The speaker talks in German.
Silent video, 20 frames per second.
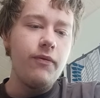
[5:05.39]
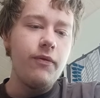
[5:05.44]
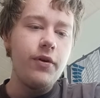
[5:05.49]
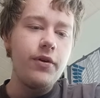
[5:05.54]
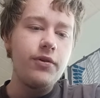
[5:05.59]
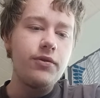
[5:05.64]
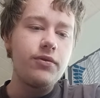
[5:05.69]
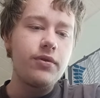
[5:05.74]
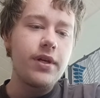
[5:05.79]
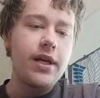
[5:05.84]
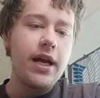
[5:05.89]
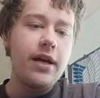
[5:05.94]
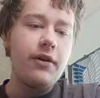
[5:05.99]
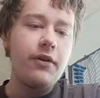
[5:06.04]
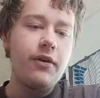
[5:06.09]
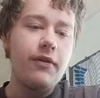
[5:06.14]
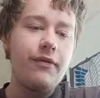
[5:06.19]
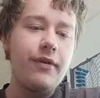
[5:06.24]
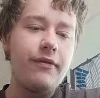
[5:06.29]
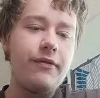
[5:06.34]
würdest du gerne
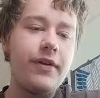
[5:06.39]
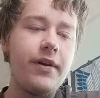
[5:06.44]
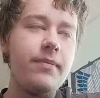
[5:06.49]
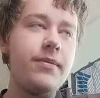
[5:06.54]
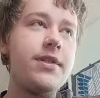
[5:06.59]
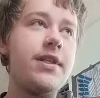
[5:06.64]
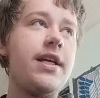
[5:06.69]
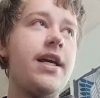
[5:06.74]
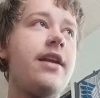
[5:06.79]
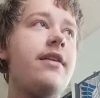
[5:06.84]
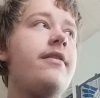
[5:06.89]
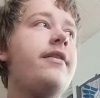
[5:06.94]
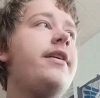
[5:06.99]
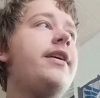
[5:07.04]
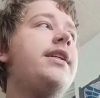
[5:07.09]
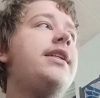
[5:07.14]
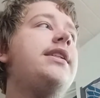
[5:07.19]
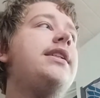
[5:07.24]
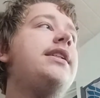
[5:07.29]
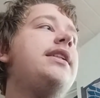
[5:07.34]
noch verfilmt sehen?
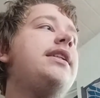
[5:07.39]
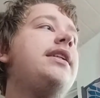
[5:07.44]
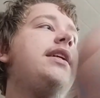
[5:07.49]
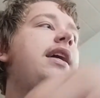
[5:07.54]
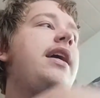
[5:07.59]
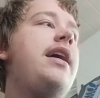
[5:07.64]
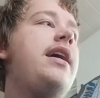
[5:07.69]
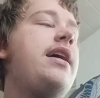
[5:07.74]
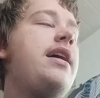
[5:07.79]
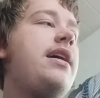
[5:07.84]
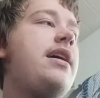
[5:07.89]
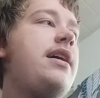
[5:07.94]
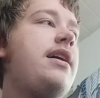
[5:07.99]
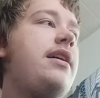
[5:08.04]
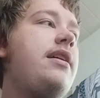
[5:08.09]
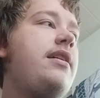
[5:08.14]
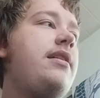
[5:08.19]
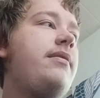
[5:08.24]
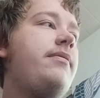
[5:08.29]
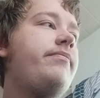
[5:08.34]

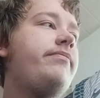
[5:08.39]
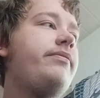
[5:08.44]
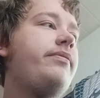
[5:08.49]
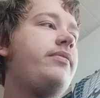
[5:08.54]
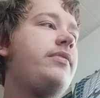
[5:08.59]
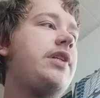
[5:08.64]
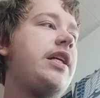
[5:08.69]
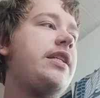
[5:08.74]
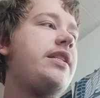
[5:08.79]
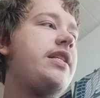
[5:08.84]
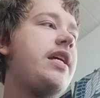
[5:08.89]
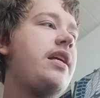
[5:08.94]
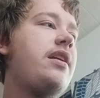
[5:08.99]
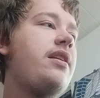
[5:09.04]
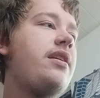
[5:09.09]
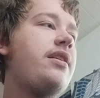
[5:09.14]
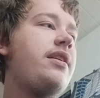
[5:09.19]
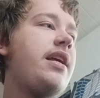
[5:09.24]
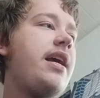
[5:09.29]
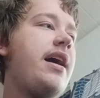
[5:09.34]
Äh,
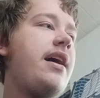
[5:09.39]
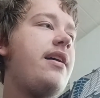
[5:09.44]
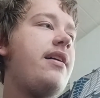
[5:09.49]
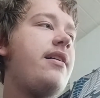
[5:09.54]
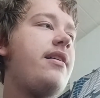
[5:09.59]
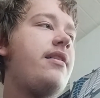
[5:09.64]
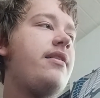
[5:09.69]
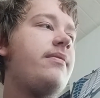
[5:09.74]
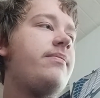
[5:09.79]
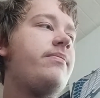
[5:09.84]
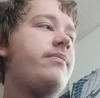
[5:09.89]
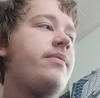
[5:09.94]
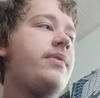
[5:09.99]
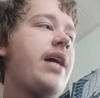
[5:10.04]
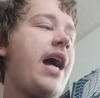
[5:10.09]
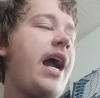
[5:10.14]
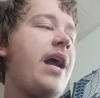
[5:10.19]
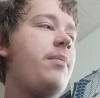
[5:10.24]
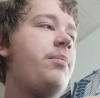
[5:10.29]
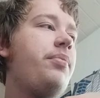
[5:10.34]
tatsächlich eher
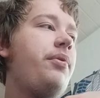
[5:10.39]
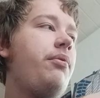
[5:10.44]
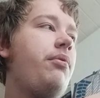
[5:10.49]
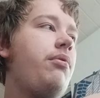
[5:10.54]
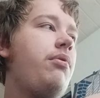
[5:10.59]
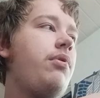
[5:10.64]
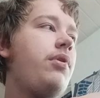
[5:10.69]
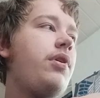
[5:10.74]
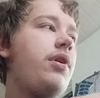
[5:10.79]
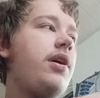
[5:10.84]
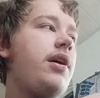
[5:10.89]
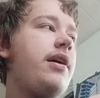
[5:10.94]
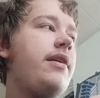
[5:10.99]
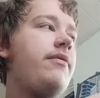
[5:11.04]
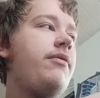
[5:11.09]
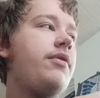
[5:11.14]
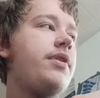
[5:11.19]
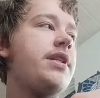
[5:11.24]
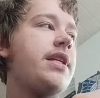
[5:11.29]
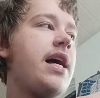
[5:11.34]
kein Buch,
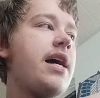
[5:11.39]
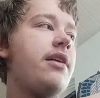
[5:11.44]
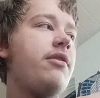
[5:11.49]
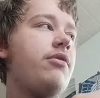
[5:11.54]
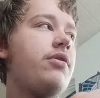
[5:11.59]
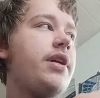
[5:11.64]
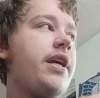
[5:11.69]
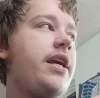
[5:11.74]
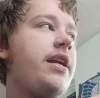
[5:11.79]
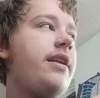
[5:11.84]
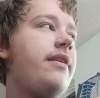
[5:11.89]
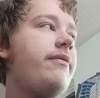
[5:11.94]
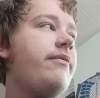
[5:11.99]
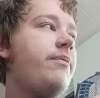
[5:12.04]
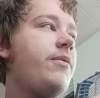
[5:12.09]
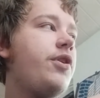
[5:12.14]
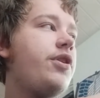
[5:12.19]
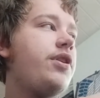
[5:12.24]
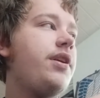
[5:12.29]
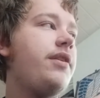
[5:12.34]
äh, wo ich sage, okay, den
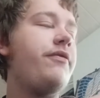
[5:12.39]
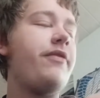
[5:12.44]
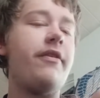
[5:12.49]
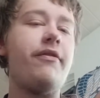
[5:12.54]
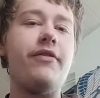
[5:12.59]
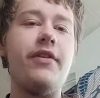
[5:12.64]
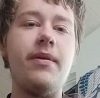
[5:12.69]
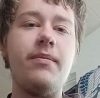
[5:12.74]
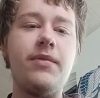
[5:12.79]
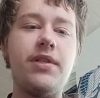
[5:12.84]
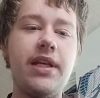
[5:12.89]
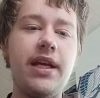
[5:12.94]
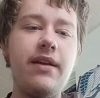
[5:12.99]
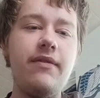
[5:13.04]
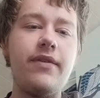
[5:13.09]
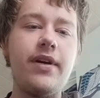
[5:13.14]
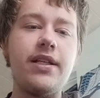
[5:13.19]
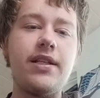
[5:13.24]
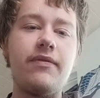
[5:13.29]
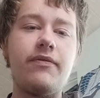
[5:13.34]
möchte ich verfilmt
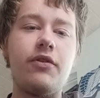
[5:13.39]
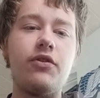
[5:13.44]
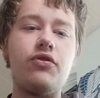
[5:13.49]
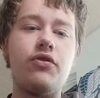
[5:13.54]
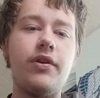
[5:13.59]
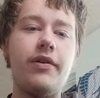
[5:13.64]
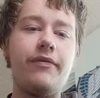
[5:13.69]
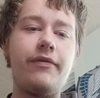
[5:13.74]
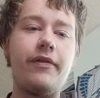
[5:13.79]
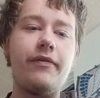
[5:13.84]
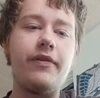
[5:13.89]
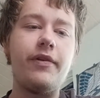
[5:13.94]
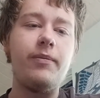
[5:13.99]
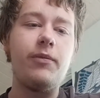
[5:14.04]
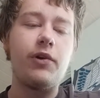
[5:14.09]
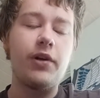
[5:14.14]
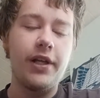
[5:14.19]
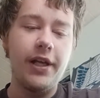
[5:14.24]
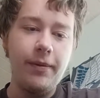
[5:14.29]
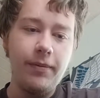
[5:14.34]
sehen, weil es davon schon eine
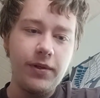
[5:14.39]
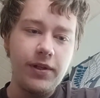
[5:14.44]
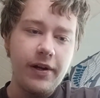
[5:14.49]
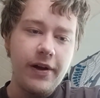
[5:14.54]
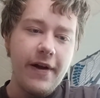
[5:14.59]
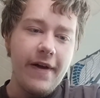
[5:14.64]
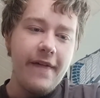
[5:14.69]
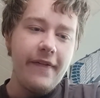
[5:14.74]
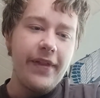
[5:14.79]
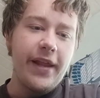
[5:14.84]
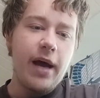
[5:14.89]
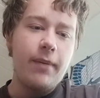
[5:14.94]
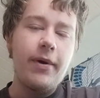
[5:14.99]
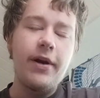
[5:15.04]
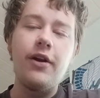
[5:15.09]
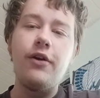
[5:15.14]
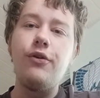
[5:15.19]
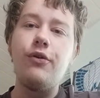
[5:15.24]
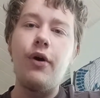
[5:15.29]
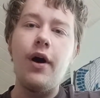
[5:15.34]
Verfilmung gibt. Aber
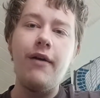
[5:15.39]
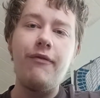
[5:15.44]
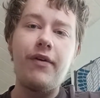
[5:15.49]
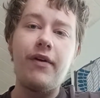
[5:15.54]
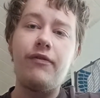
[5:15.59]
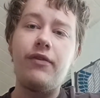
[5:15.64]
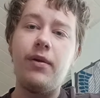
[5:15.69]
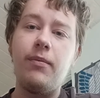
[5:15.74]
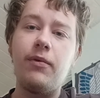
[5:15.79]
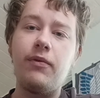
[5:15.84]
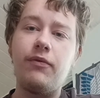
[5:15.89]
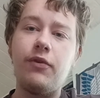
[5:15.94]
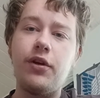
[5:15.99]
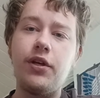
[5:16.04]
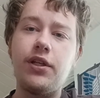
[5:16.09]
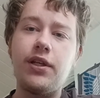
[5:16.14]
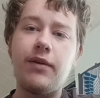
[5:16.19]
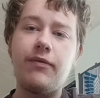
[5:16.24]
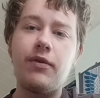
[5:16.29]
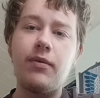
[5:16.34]
eine Neuverfilmung würde
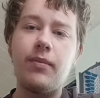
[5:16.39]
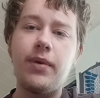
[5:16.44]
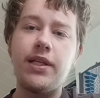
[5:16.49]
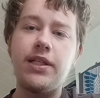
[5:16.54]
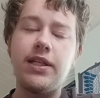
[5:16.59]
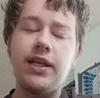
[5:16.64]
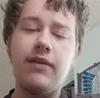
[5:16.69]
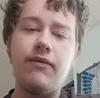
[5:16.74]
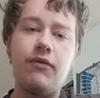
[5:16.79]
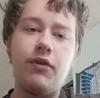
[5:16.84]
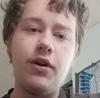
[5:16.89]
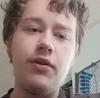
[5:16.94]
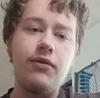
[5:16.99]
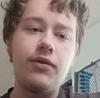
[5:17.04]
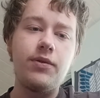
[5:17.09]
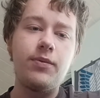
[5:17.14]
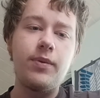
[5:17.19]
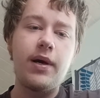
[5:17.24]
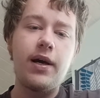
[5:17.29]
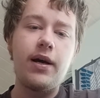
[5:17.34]
ich davon mal sehen wollen,
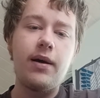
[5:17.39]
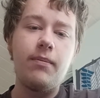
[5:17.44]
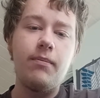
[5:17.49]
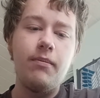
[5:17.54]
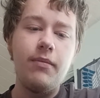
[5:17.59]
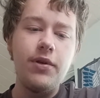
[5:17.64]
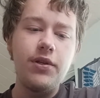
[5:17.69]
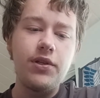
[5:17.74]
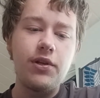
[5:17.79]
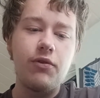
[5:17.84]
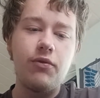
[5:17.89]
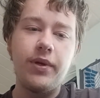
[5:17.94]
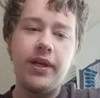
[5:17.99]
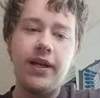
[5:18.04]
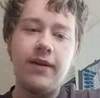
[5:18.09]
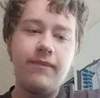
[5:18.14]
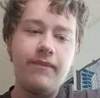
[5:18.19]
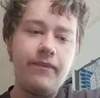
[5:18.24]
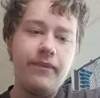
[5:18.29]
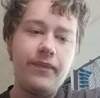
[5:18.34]
und zwar Misery.